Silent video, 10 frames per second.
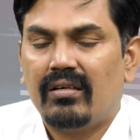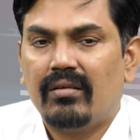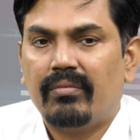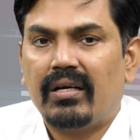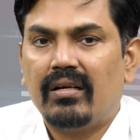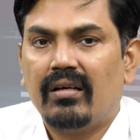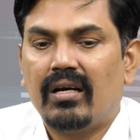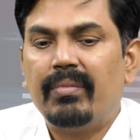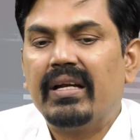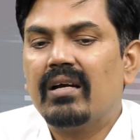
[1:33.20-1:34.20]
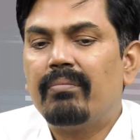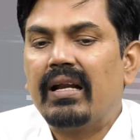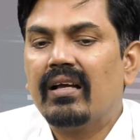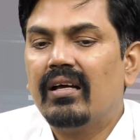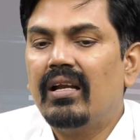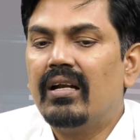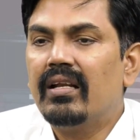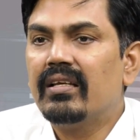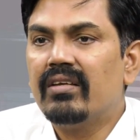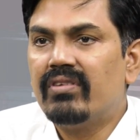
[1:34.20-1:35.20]
అండ్ అండ్ అమెరికా పడంగానే
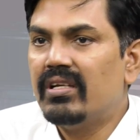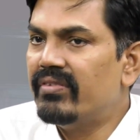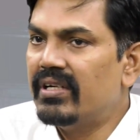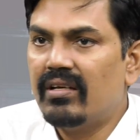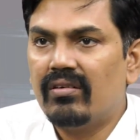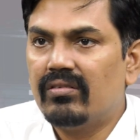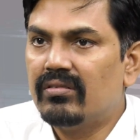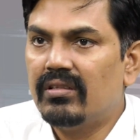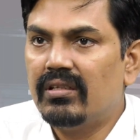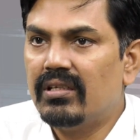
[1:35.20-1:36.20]
వెంటనే గిఫ్ట్ నిఫ్టీ డౌన్ అవుతుంది